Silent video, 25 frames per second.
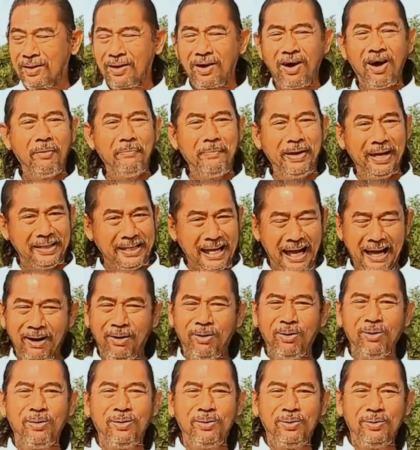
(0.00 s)
ก็ไม่เท่า
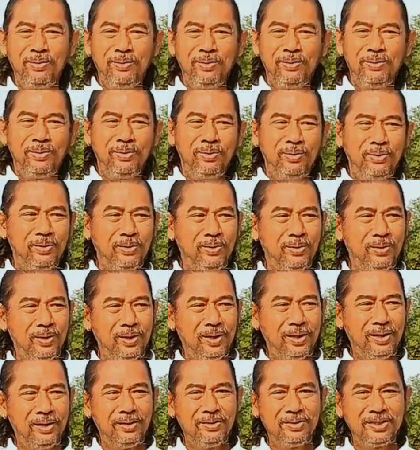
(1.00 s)

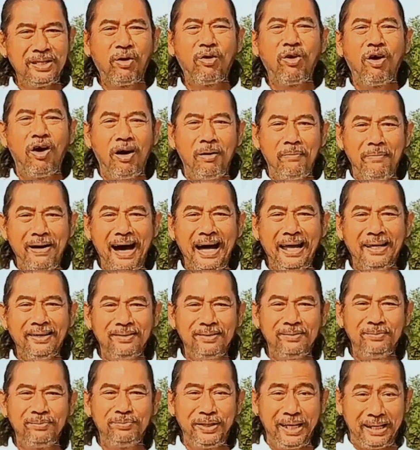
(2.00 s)
เจ้าของบ้าน
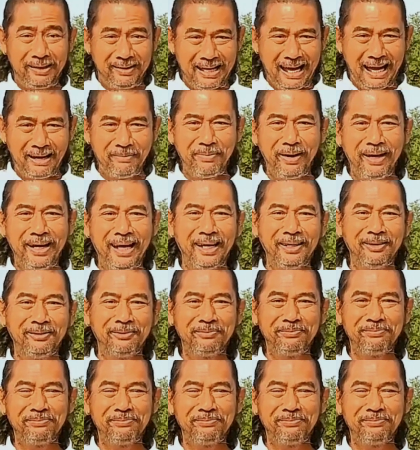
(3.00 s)
ติดการพนัน